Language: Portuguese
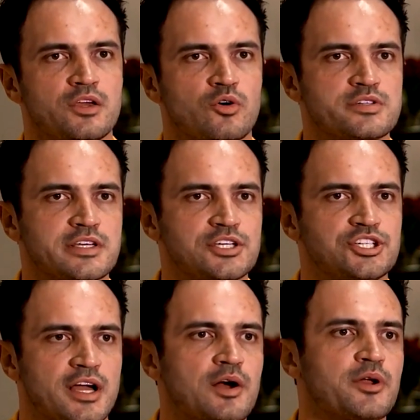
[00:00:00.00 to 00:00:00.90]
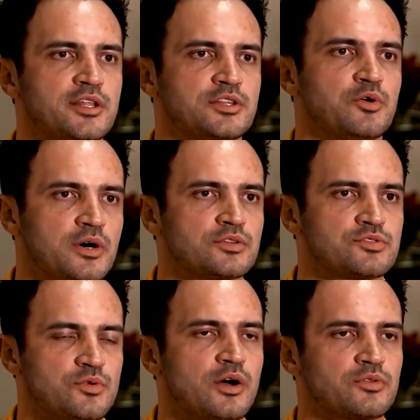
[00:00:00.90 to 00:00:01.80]
E eu consegui chegar a 41
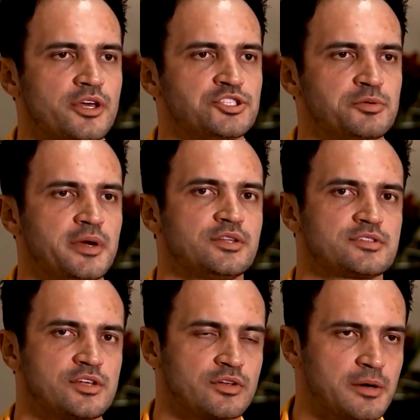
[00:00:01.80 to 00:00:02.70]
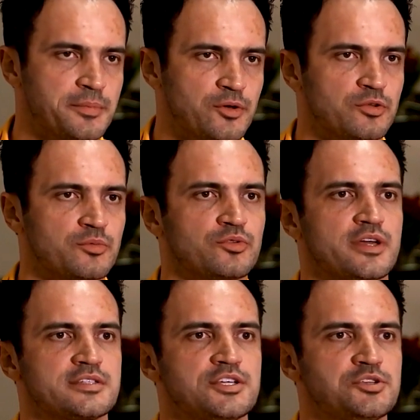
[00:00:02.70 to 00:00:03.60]
anos no alto rendimento, sendo campeão do
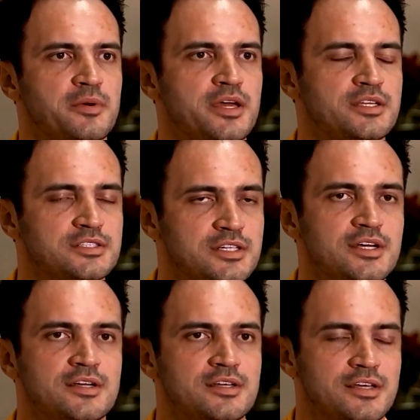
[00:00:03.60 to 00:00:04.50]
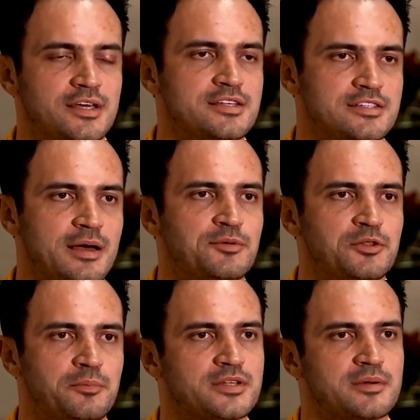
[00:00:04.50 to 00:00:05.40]
mundo recentemente. E quem sabe
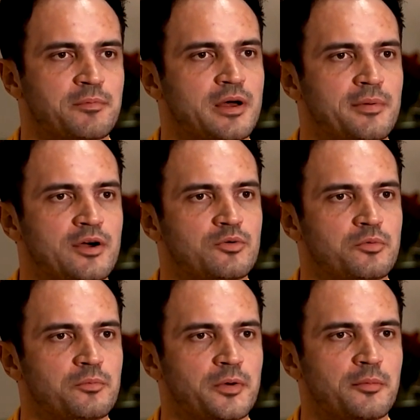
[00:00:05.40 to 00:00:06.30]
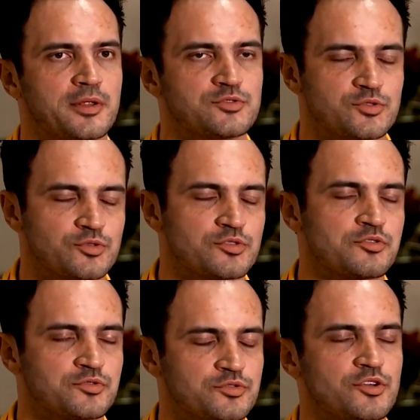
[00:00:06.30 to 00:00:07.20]
não possa acabar com pelo menos um
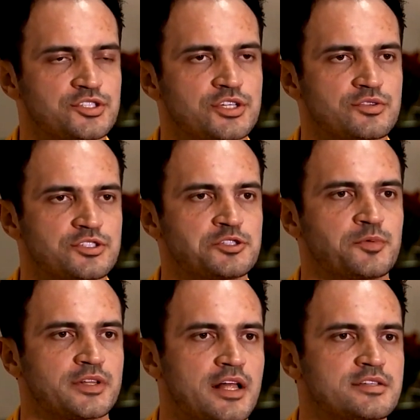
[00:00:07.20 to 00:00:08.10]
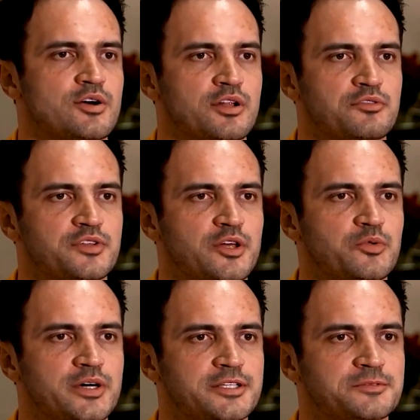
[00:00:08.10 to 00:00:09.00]
dos dois títulos disputados agora no
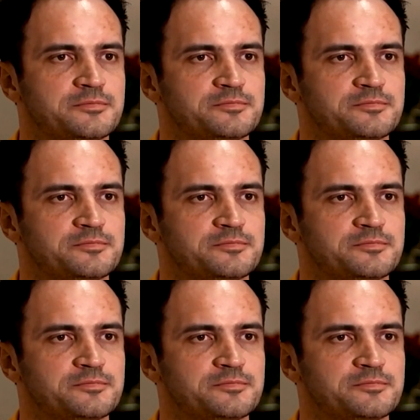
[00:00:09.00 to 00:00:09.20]
final do ano.